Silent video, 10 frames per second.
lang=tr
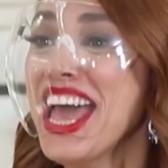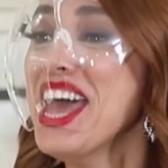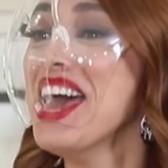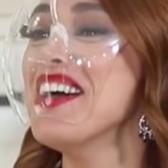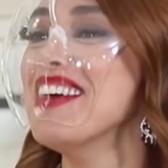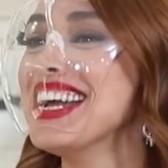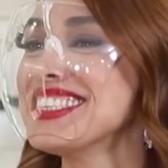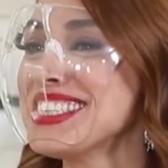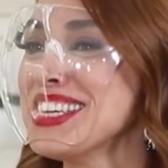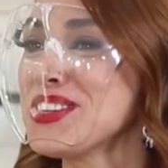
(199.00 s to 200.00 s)
biz o
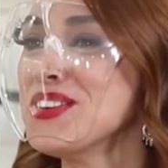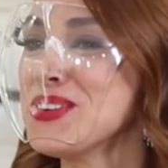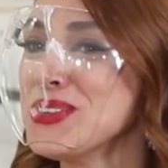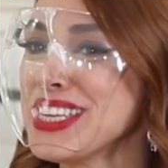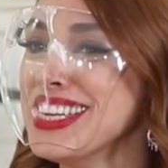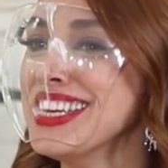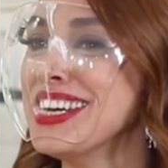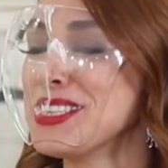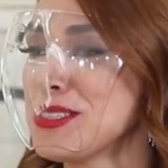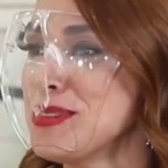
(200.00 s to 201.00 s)
Evvelki sezon kuzeni
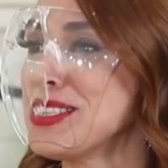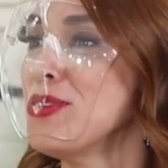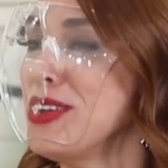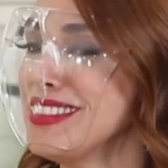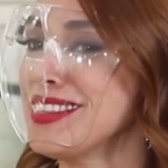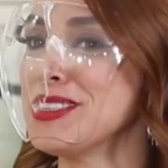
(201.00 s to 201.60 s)
yarışmıştı. Öyle